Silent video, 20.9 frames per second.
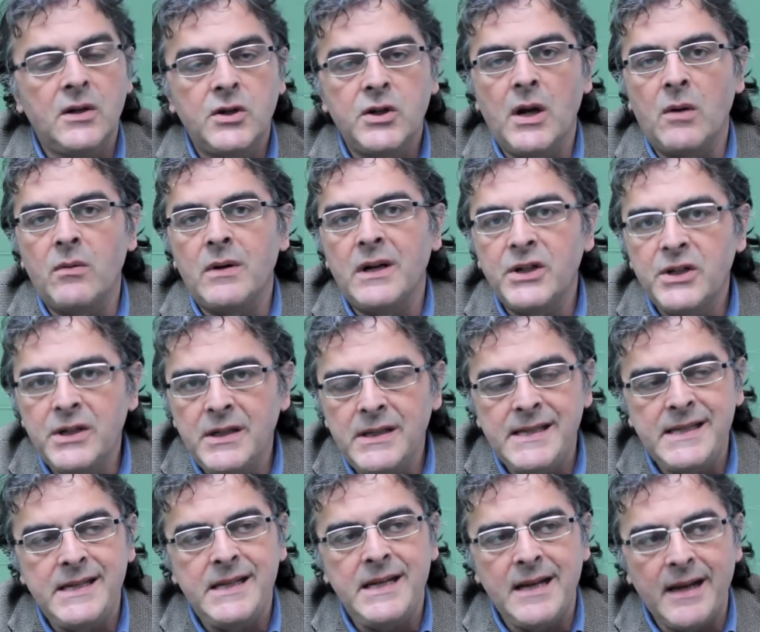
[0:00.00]
cioè
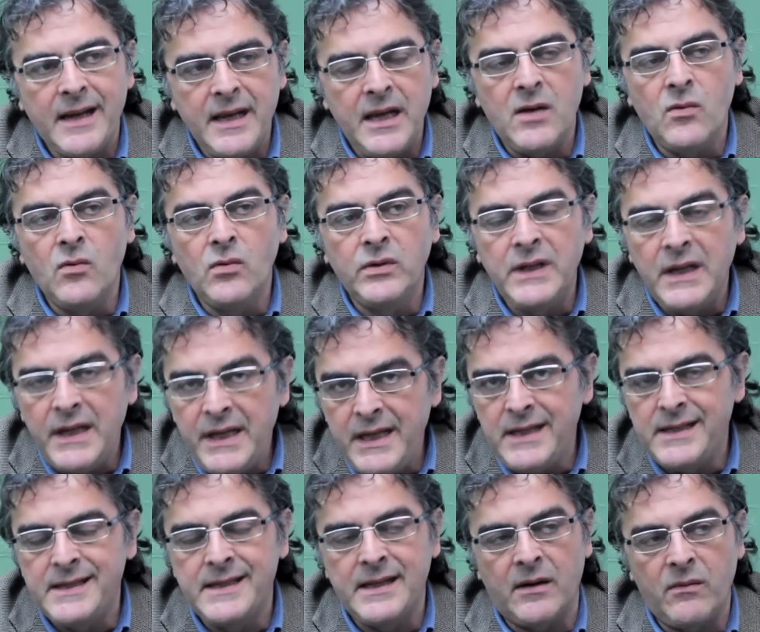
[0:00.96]
un'agenzia che
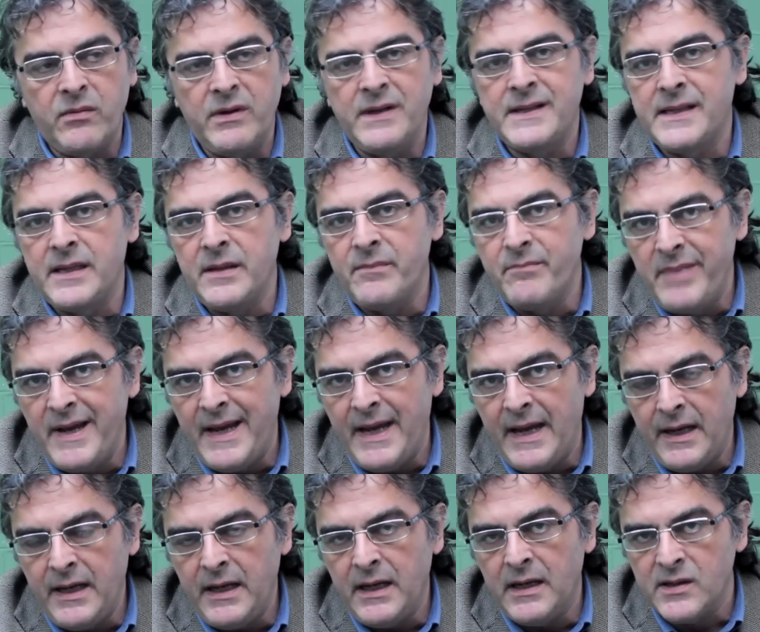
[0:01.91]
utilizza questi
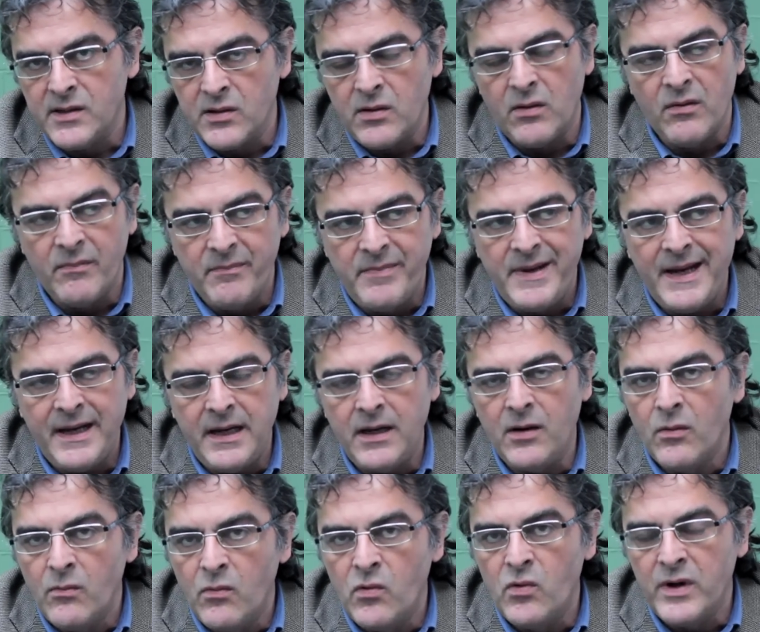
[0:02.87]
beni, che sono
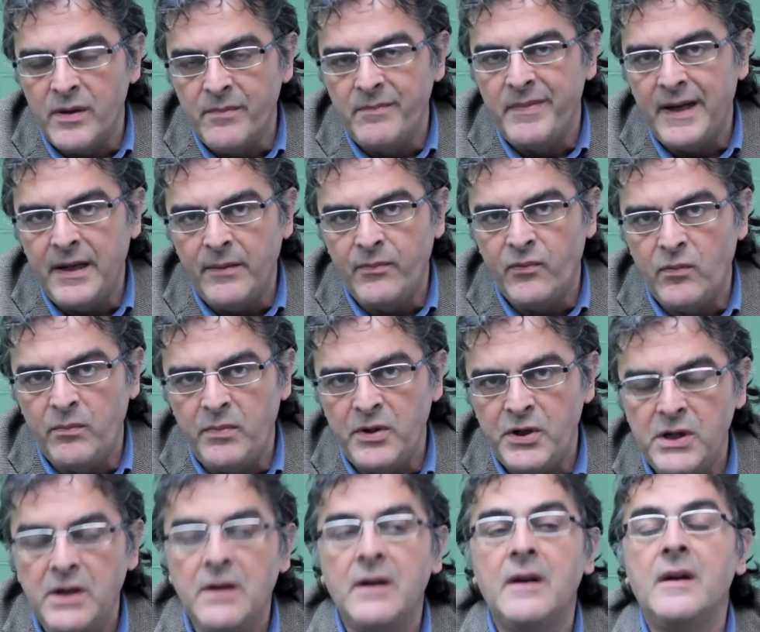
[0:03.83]
beni comuni, beni
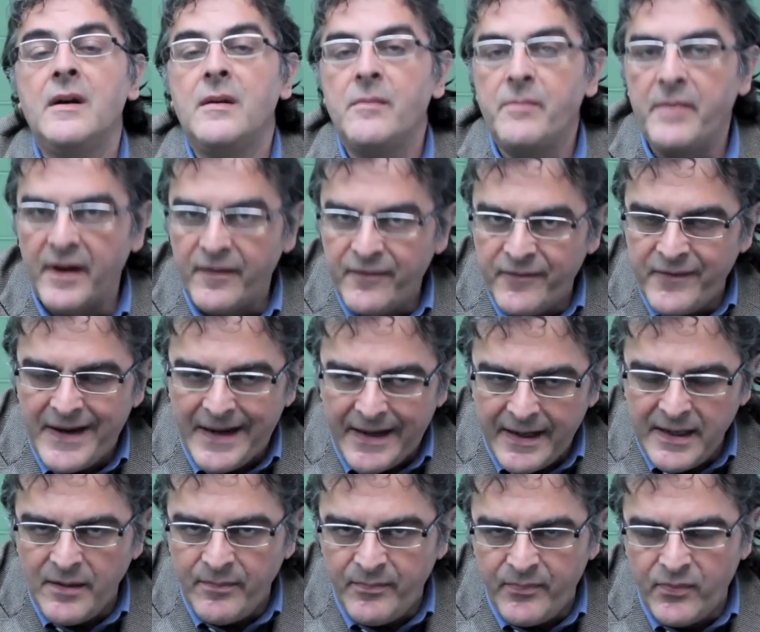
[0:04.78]
pubblici, per
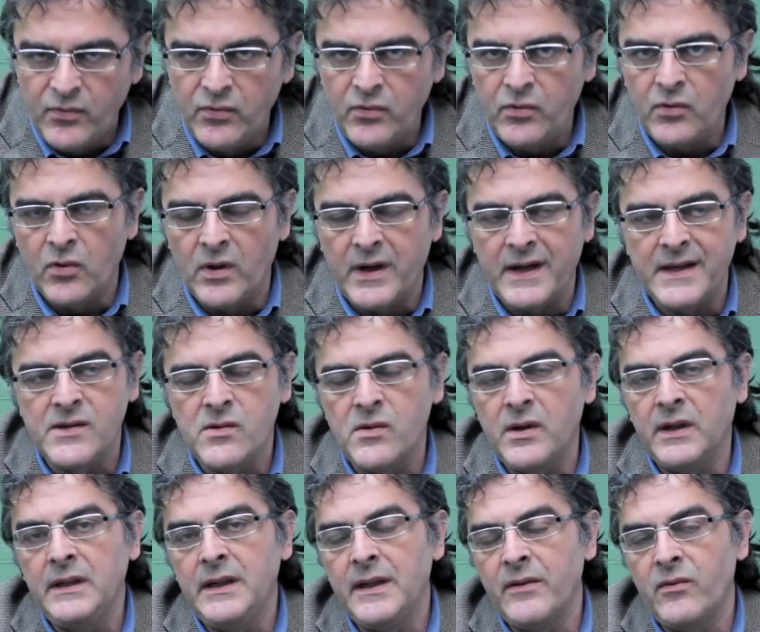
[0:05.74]
farne appunto
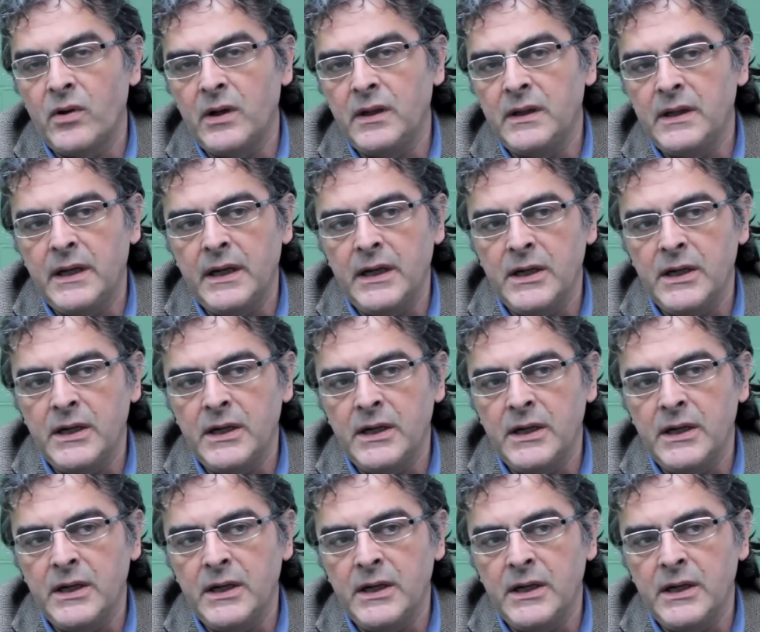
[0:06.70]
occasione di lavoro e di